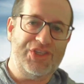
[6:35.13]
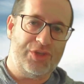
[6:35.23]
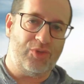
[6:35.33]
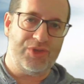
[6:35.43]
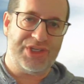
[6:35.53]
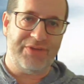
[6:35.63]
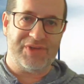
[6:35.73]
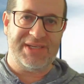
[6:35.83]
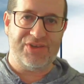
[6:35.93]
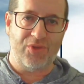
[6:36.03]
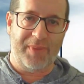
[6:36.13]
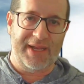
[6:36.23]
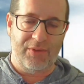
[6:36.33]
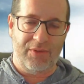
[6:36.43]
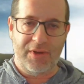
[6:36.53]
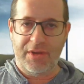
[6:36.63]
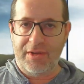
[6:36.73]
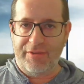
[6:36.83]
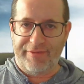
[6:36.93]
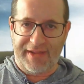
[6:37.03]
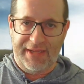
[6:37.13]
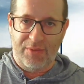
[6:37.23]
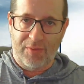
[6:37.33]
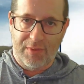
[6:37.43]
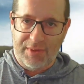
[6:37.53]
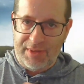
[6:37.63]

atitude que vocês tomariam? Fariam